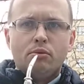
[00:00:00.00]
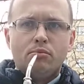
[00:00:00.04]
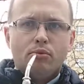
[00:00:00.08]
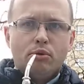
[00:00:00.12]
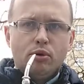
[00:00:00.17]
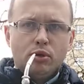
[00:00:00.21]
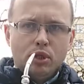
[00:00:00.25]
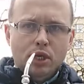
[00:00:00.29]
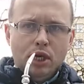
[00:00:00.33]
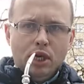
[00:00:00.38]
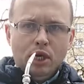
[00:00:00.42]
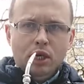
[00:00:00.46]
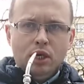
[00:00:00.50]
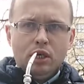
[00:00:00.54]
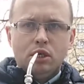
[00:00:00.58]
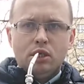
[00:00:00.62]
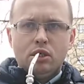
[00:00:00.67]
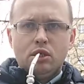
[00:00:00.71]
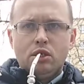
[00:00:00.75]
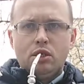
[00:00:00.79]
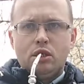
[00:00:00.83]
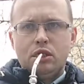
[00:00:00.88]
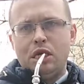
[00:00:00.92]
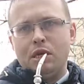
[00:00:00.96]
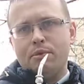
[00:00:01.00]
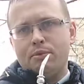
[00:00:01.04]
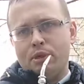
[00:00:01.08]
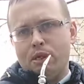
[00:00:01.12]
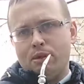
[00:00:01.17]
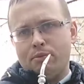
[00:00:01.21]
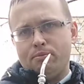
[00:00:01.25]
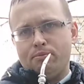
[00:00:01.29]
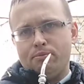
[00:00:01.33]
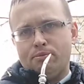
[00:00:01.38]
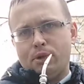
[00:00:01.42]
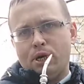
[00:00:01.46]
poza
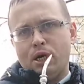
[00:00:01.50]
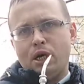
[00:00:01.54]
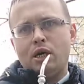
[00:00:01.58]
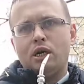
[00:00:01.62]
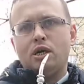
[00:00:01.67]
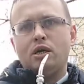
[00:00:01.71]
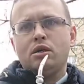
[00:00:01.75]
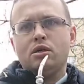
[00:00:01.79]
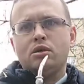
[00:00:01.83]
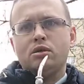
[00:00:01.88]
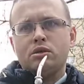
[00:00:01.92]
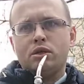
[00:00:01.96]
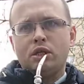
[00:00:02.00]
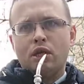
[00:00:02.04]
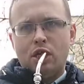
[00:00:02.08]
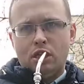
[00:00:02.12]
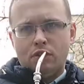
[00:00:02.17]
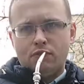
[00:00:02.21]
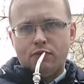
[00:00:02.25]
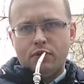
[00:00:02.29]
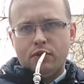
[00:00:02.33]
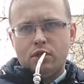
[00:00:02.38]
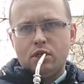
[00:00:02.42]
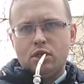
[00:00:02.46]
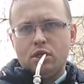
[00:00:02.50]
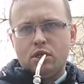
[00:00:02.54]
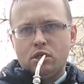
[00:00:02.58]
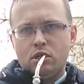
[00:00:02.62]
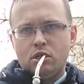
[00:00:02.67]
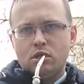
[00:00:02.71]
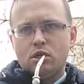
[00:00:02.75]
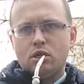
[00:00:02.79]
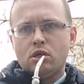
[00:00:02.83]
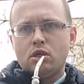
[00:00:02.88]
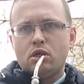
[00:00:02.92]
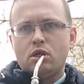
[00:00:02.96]
Niemnem ma narwy
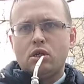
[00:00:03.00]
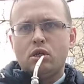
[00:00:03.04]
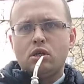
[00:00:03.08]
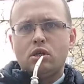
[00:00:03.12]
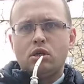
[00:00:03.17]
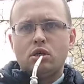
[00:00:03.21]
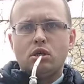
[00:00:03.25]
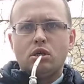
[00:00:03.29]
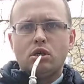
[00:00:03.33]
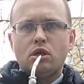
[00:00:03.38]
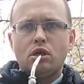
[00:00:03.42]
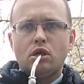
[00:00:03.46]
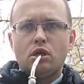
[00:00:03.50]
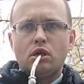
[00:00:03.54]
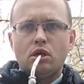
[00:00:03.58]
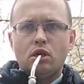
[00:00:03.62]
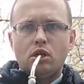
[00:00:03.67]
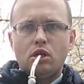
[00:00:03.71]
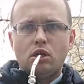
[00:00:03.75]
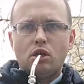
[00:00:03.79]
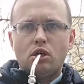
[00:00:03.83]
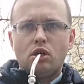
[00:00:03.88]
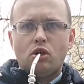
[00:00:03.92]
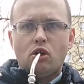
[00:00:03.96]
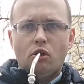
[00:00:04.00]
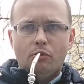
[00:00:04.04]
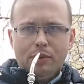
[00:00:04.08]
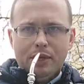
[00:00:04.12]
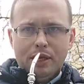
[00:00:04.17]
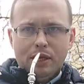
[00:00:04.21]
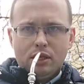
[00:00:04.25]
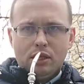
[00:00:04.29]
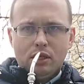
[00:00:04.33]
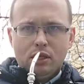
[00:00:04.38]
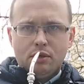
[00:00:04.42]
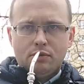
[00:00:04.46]
y,
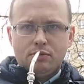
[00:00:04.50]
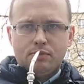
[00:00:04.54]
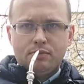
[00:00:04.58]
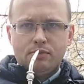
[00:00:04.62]
kobiece.